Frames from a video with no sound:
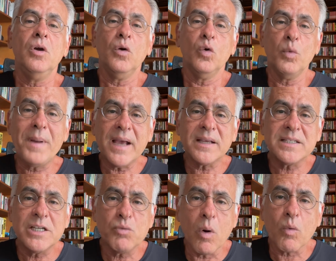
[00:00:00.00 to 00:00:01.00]
O
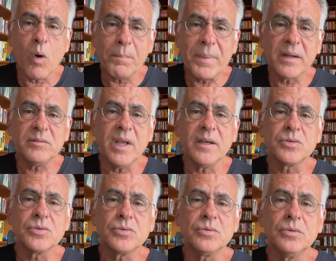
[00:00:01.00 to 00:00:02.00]
Brasil, ao qual
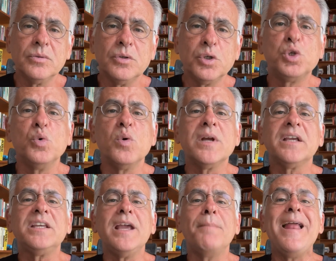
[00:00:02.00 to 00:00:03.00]
pertenço, julga
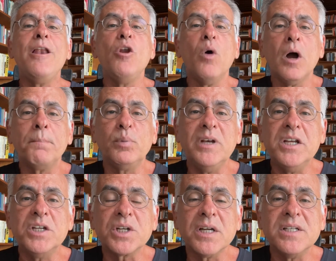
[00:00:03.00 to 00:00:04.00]
que a melhor
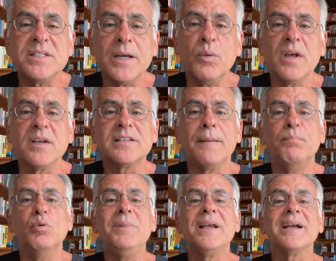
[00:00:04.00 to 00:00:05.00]
política de segurança
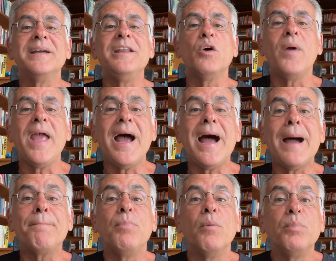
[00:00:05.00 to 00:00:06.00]
pública não é a
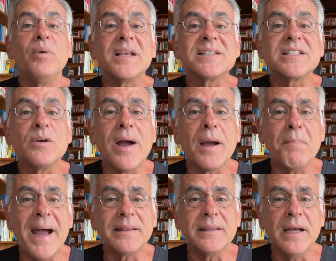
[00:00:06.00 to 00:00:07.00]
população
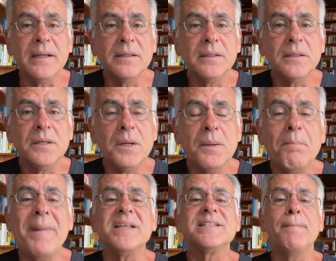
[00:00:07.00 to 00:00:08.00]
armada,
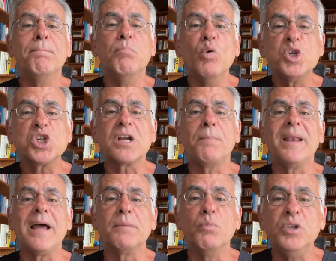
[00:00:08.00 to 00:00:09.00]
mas a busca
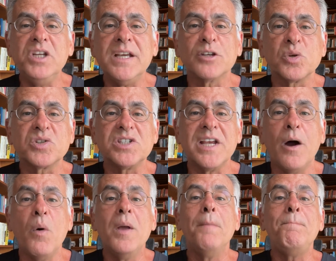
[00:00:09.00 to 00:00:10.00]
pela harmonia
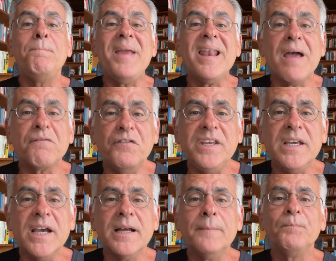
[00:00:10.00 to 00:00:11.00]
social pela
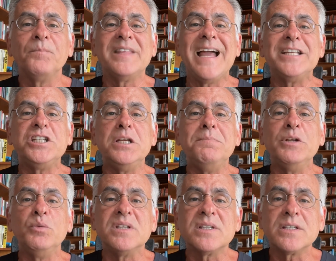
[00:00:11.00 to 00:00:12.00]
via da
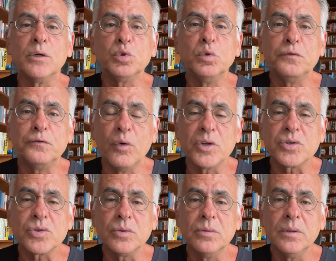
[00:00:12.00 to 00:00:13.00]
diminuição do
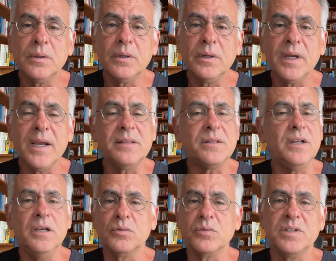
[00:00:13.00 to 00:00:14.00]
fosso entre
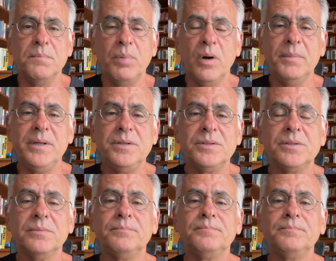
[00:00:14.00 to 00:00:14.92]
ricos e pobres.